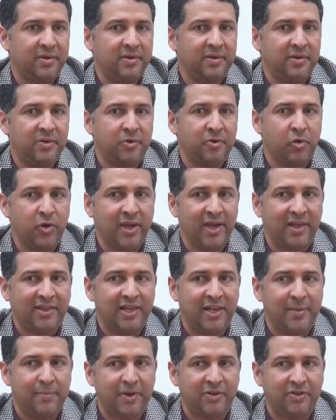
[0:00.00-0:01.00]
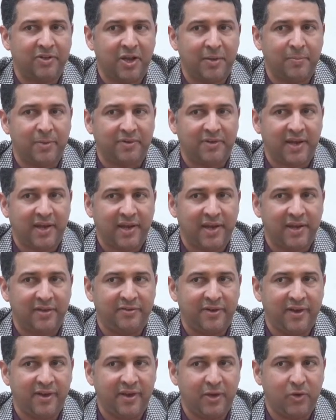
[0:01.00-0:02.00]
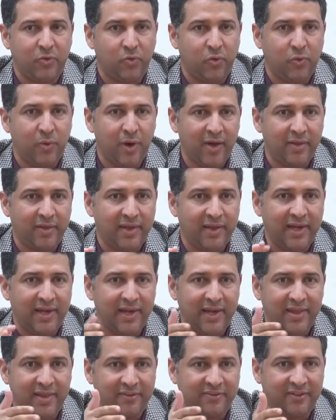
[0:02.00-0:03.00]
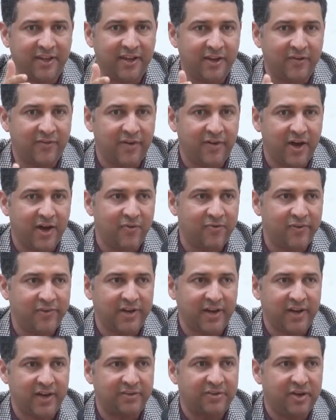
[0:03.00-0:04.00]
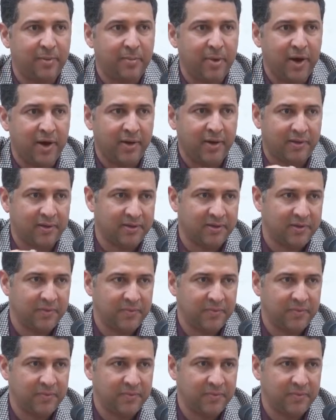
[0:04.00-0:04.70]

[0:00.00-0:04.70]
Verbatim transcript: رؤية البشر بشكل جيد وواضح إلا إذا صنفناهم في شكل جماعات